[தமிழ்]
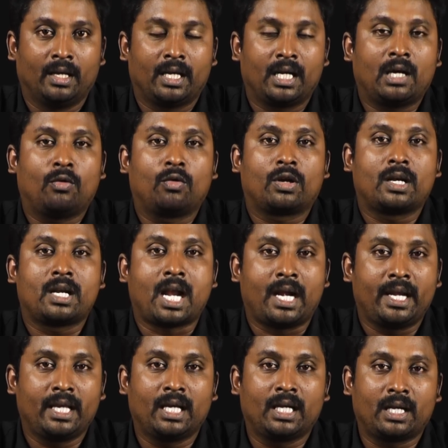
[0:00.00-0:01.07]
ஏன்னா ஒரு
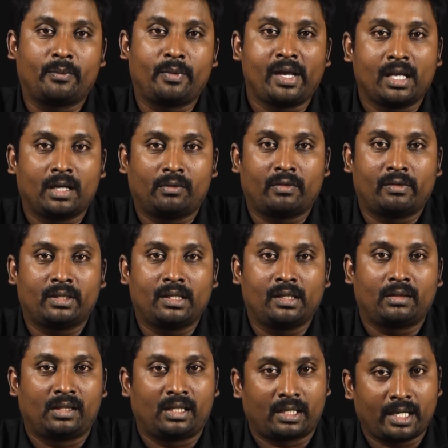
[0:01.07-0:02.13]
நடிகன் அப்படிங்கிறவன் வந்து
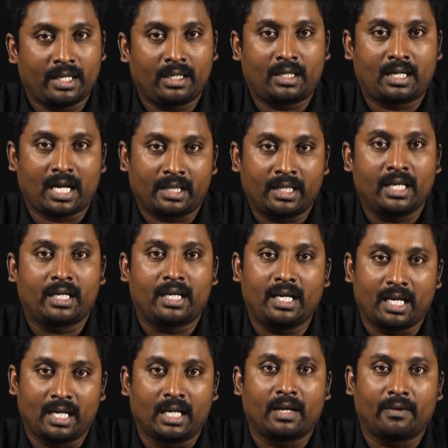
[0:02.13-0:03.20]
திரைக்கதைக்கு
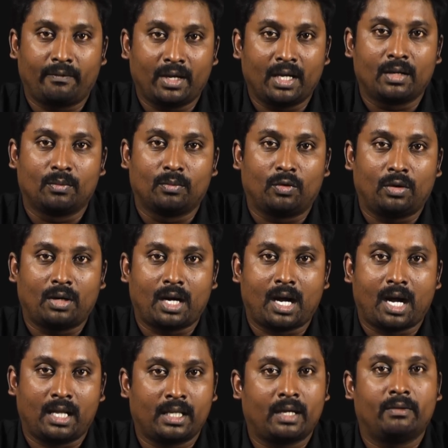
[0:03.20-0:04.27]
என்ன வேணுமோ
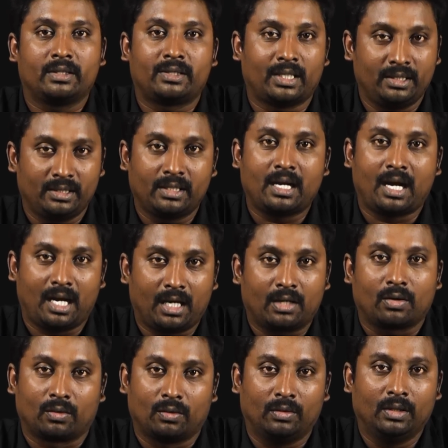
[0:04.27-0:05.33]
அதை அவன் செஞ்சு தான்
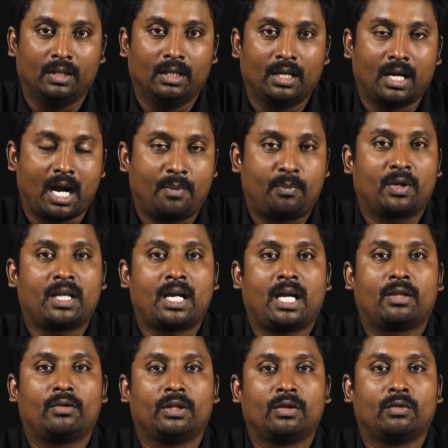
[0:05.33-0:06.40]
ஆகணும் அப்போ தான்
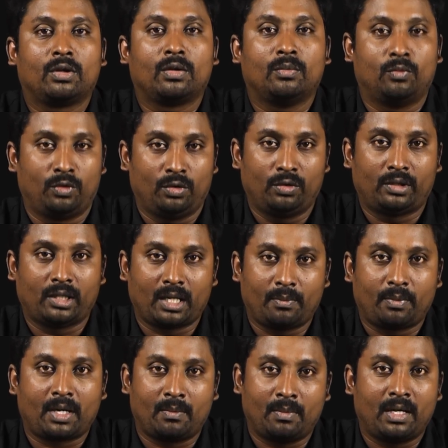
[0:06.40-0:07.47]
அது வந்து ஒரு முழு
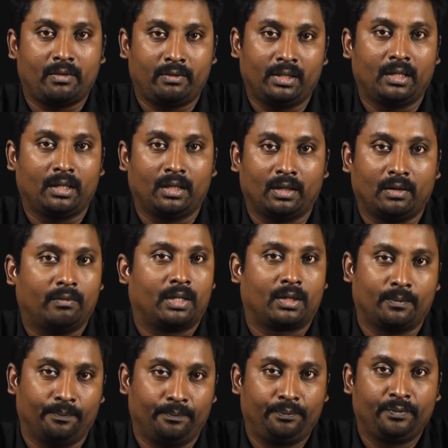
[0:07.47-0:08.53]
திரைப்படமாக வந்து
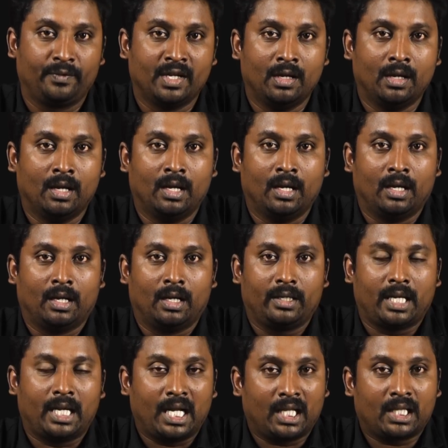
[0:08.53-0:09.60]
வரும்
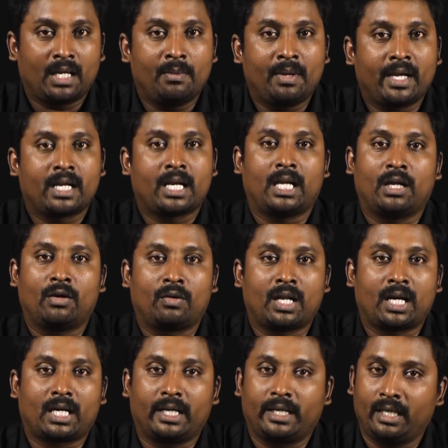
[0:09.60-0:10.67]
எல்லாத்தையுமே
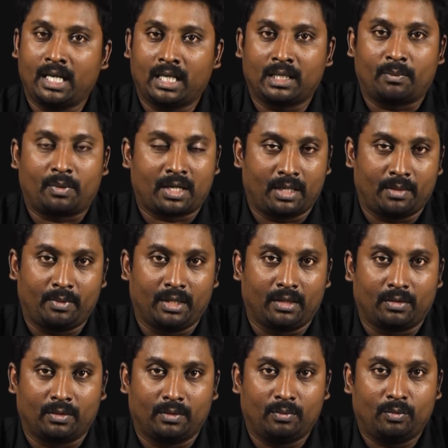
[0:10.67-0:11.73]
நல்லவங்களாக காட்டிட்டால் அந்த படம் எப்படி
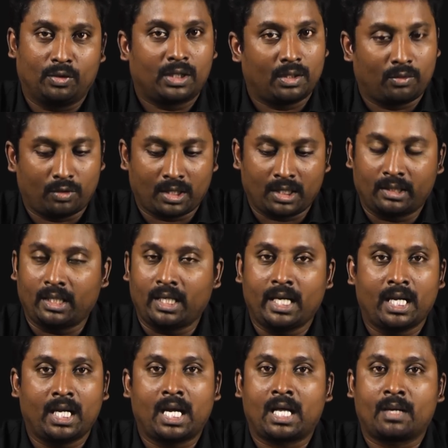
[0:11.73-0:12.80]
இருக்கும் முதல்ல
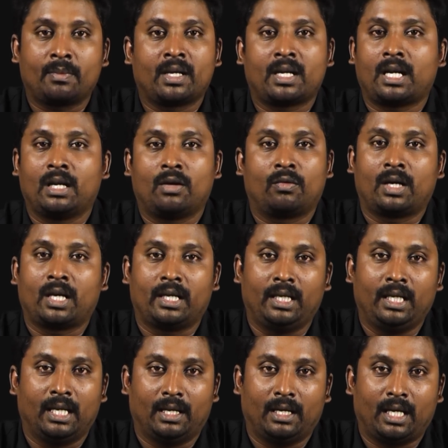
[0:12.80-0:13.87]
உலகத்திலேயே எல்லாருமே நல்லவங்களாக
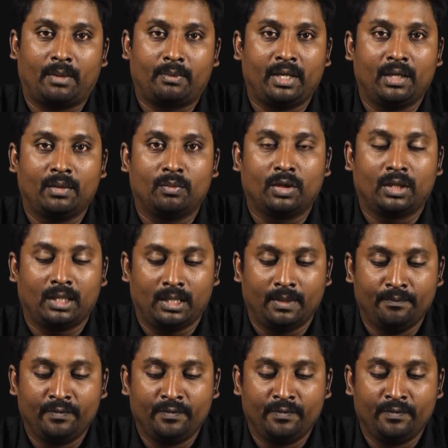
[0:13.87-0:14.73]
இல்லை அப்படின்னும் போது